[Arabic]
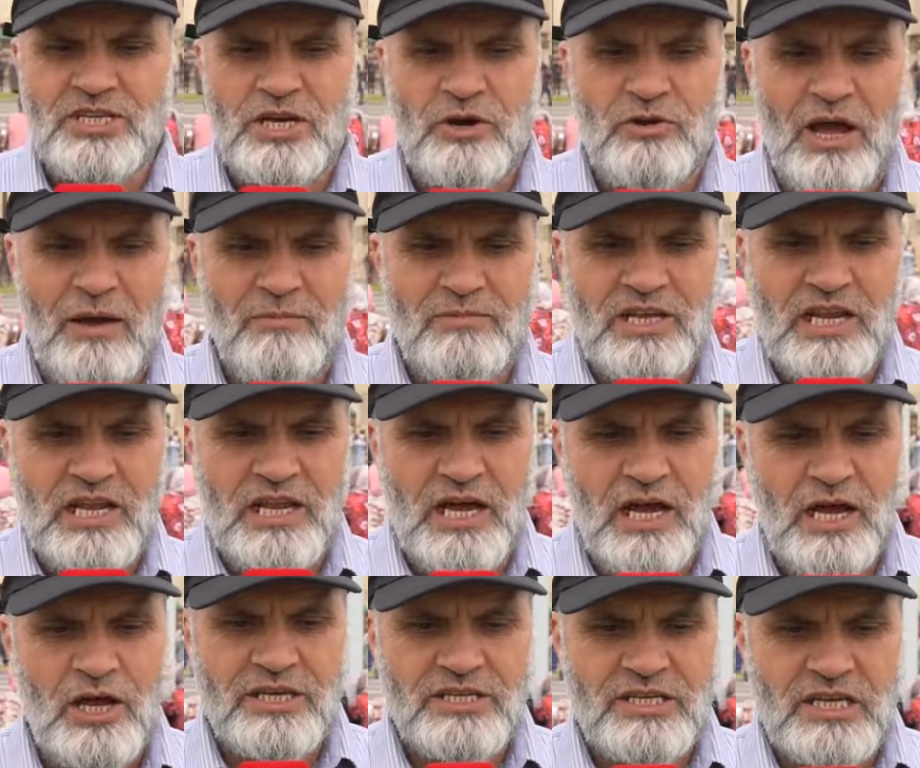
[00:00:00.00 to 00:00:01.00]
جاوا الحمد
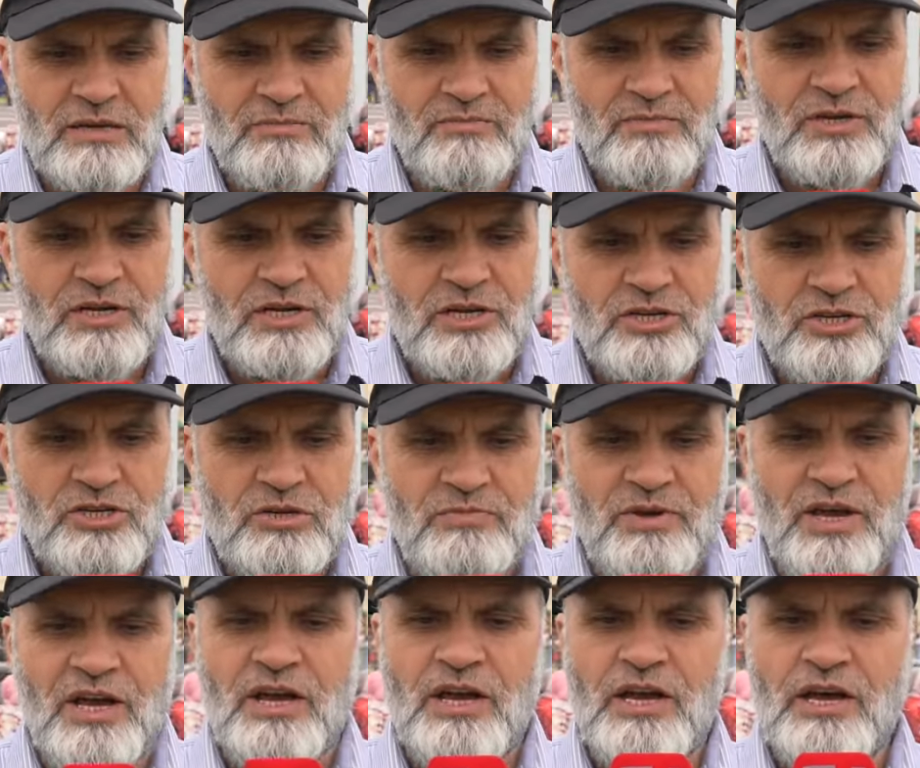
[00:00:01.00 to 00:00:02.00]
لله راسهم
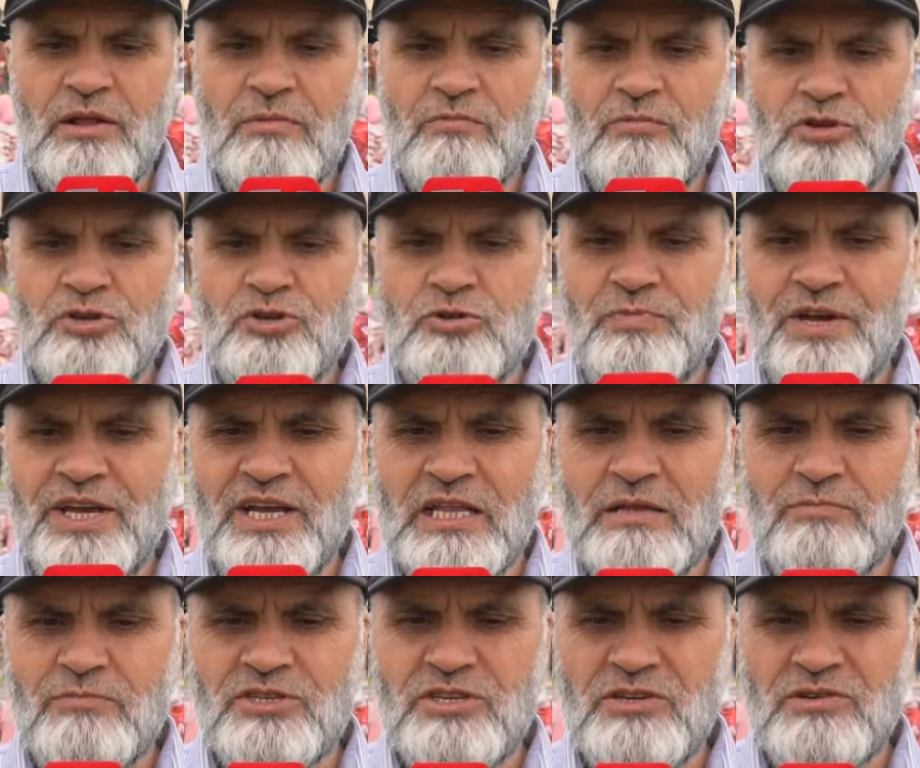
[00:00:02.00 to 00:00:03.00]
جمعيه
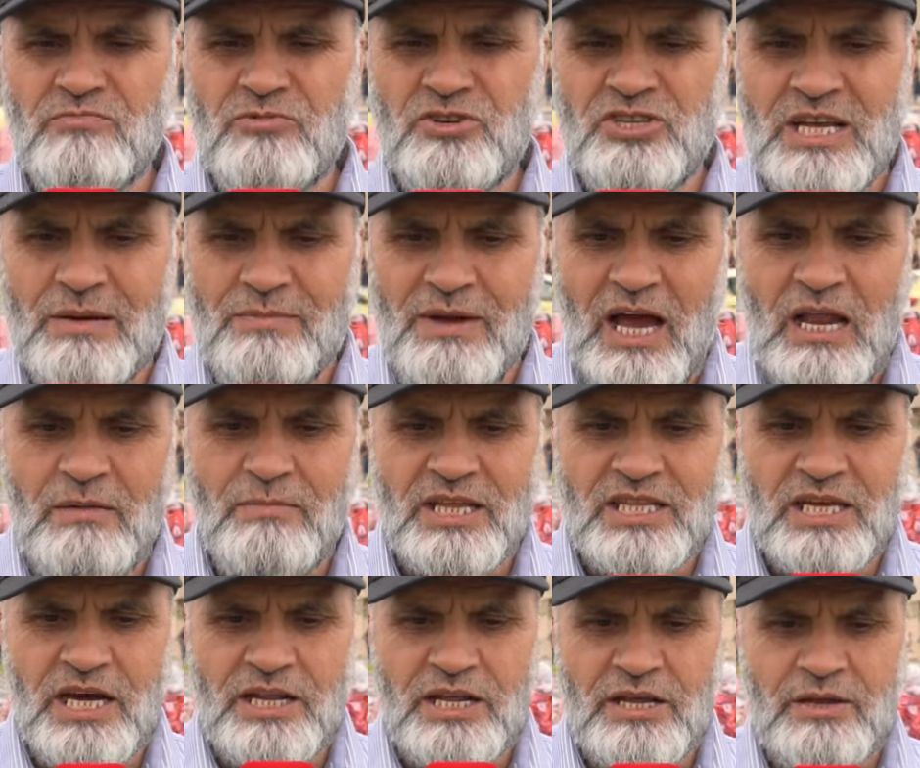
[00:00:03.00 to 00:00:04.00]
المجتمع
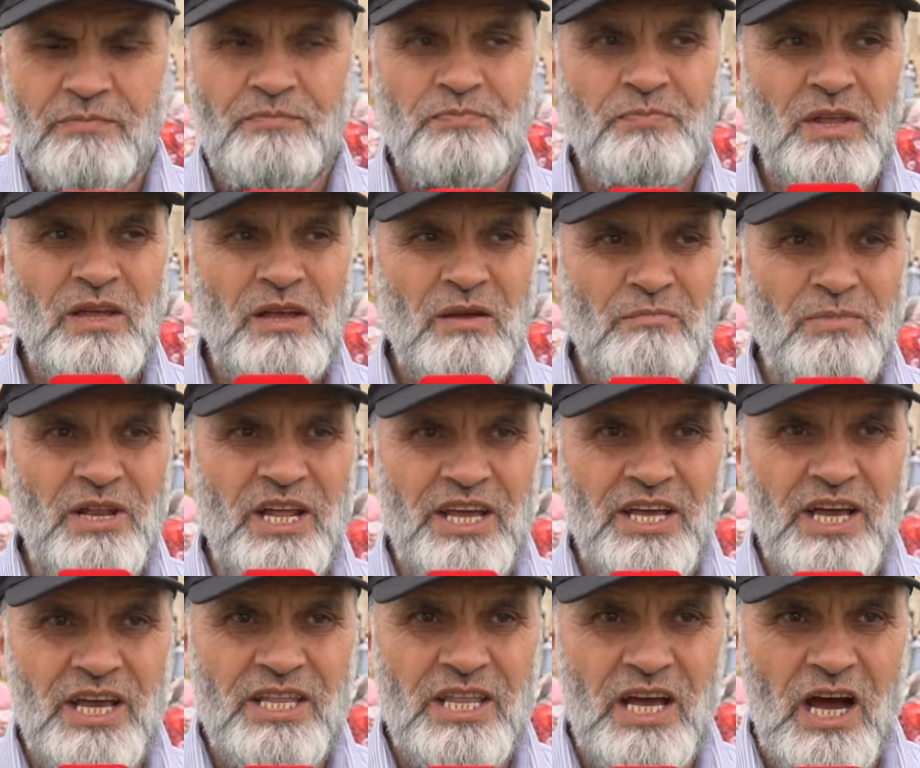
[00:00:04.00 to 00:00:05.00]
المدني
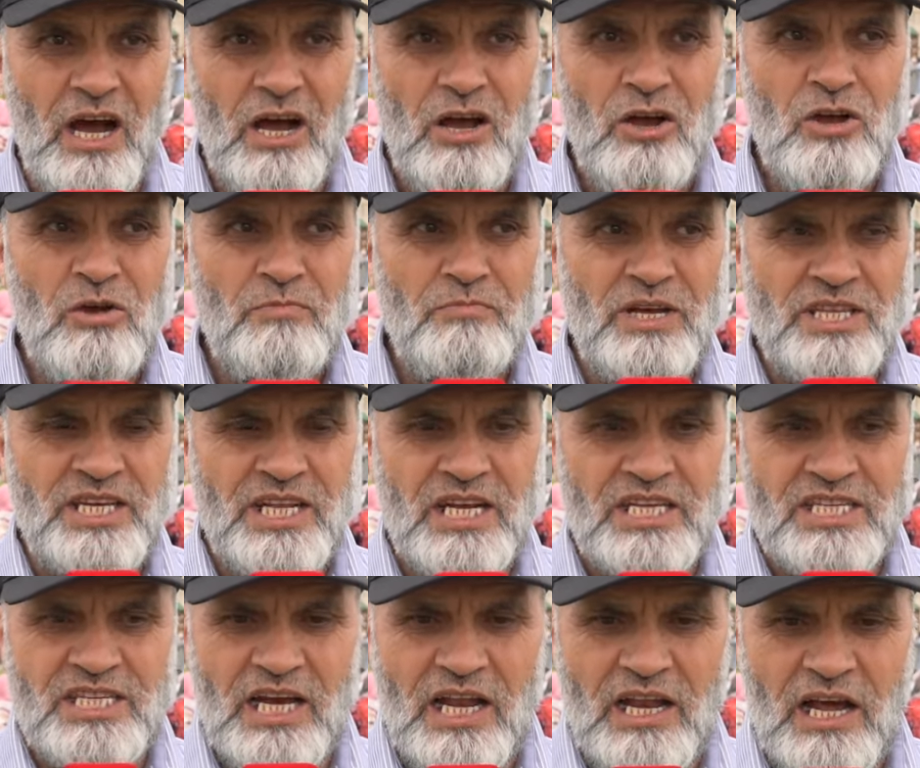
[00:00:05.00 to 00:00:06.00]
بالعيايده مدينه
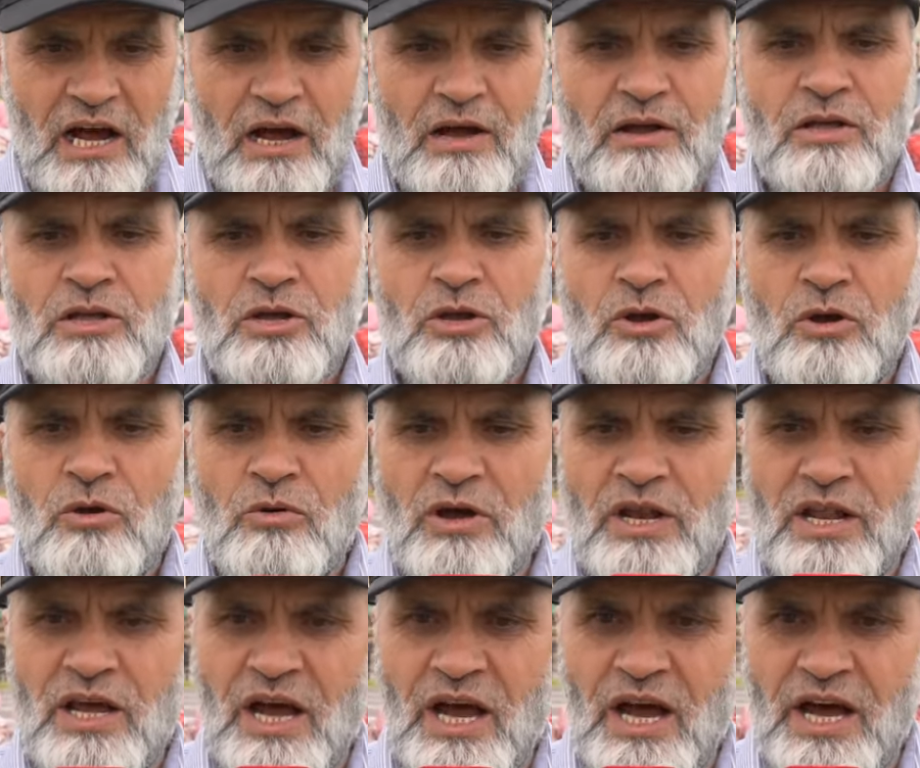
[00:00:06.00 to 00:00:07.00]
سلا
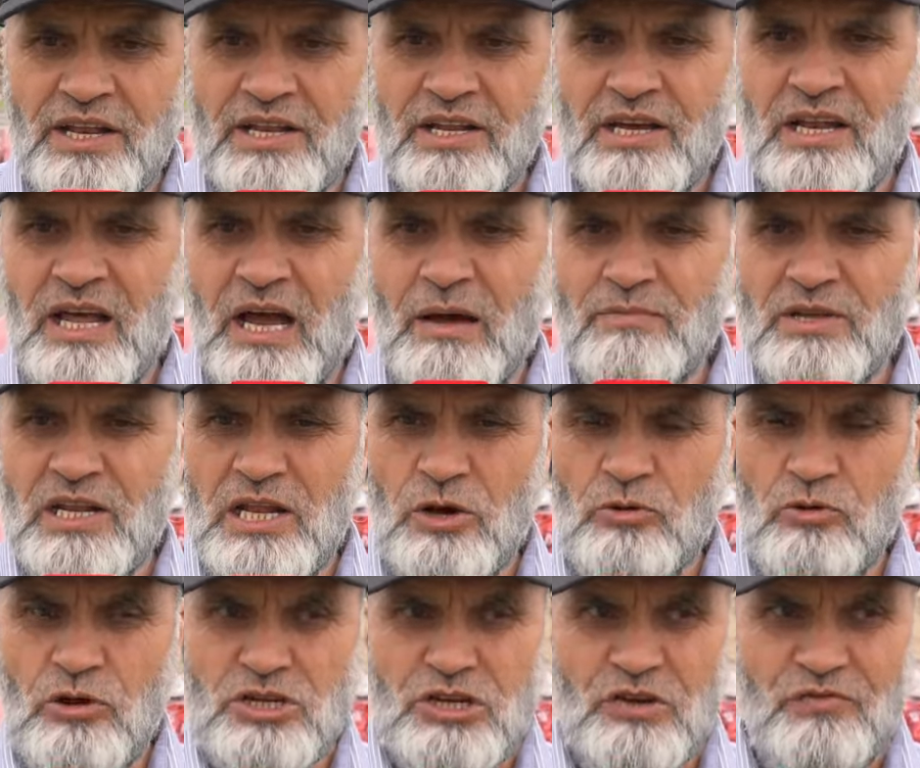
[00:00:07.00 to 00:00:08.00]
والان الحمد لله
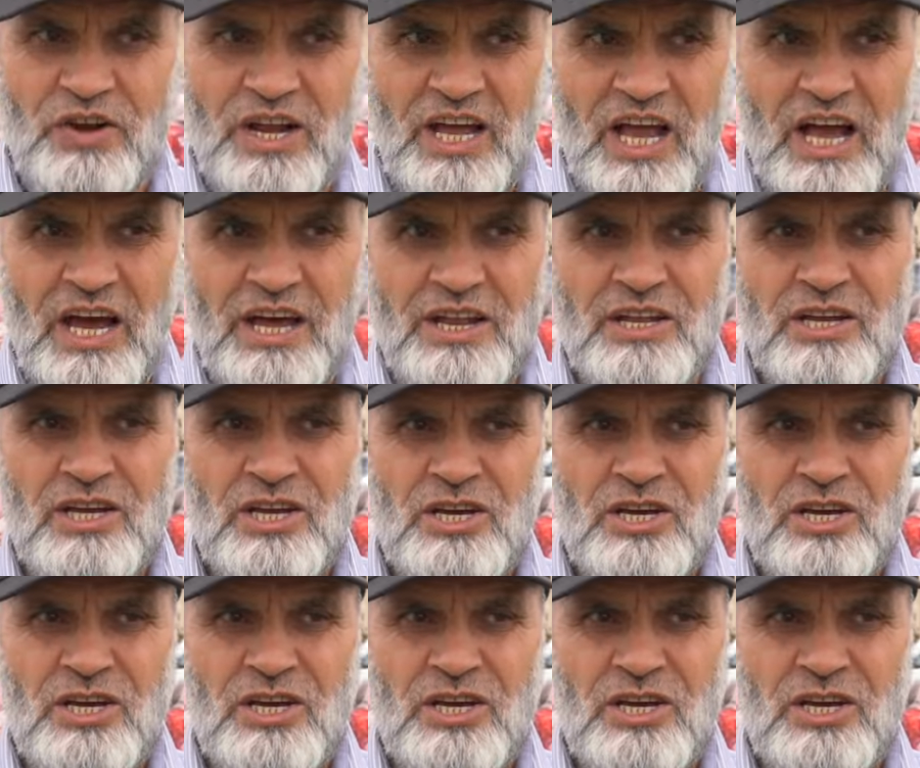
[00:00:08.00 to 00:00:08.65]
كل شيء فرحان